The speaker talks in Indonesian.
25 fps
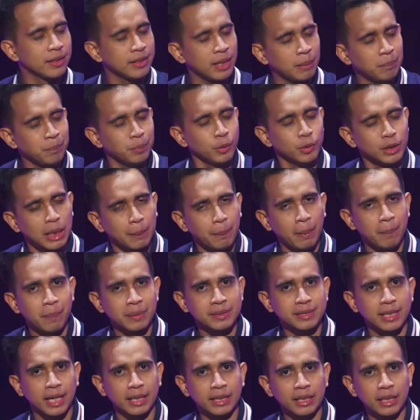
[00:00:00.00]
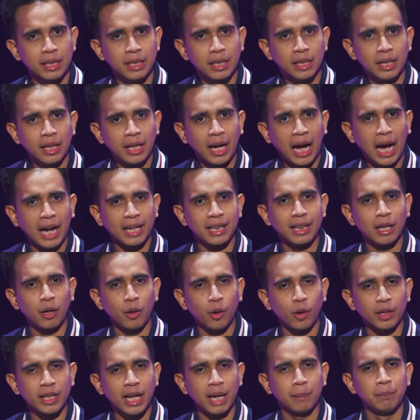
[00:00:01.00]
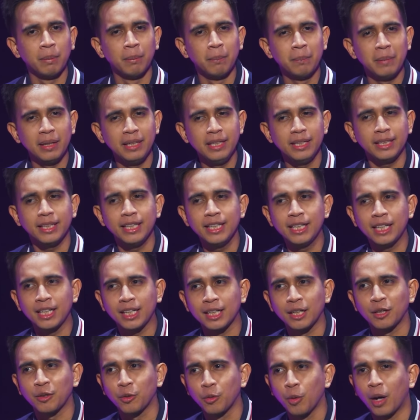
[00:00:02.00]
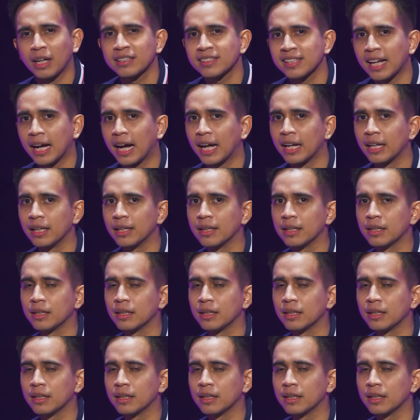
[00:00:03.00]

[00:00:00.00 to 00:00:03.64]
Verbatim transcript: 68% adalah orang yang memiliki kekuasaan.